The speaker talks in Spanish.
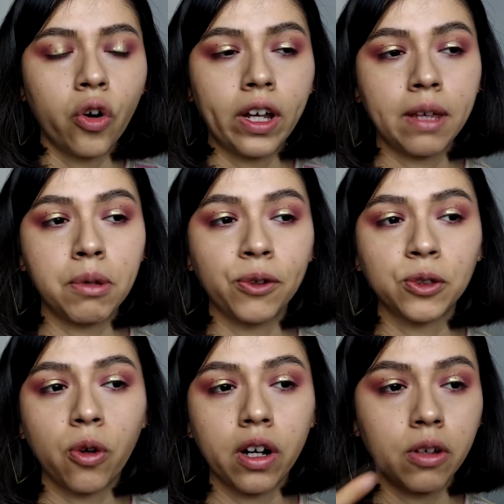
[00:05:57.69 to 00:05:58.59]
Ok amigos,
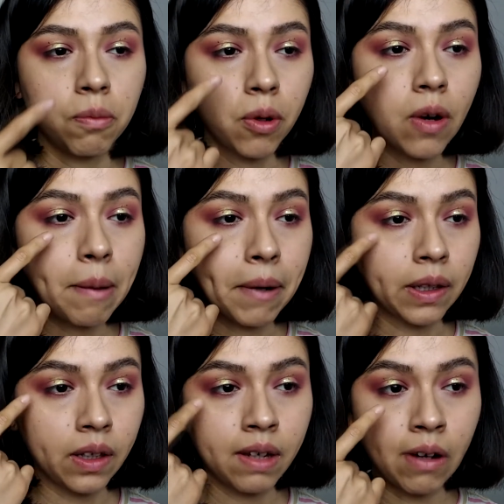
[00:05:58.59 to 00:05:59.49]
corregí un poco la
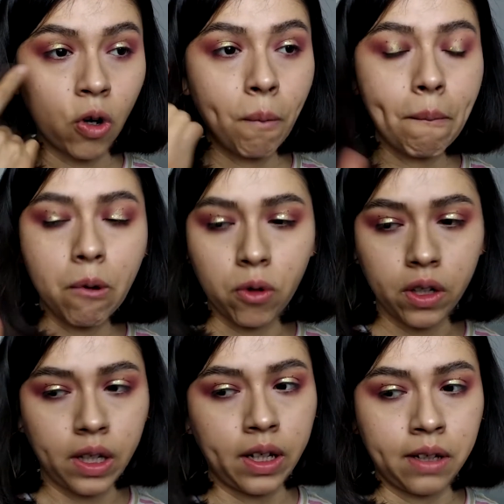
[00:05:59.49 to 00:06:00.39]
parte de abajo
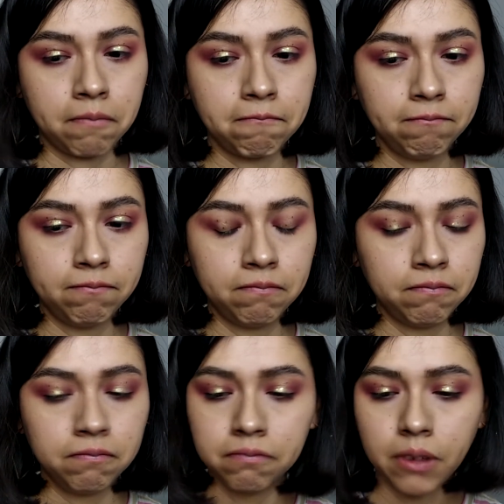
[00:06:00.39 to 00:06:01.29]
porque
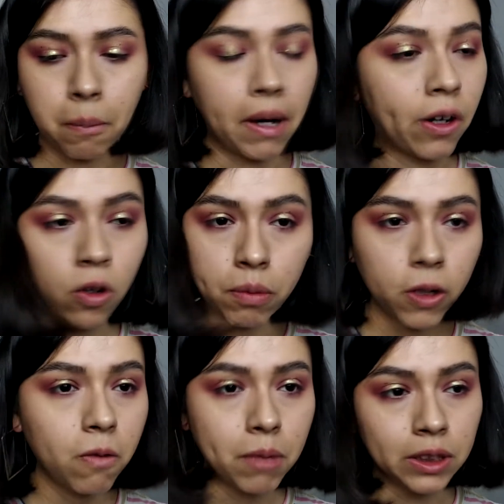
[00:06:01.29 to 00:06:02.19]
de plano no me
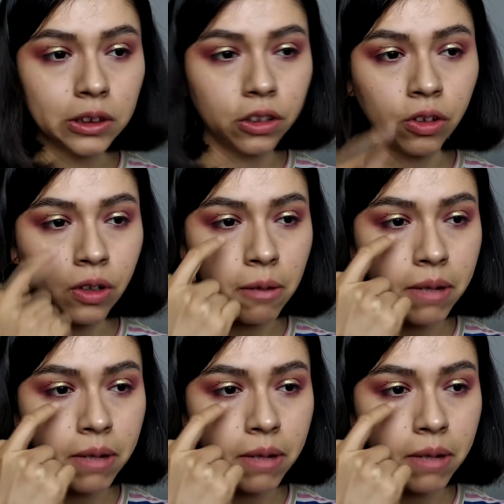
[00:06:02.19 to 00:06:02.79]
convenció el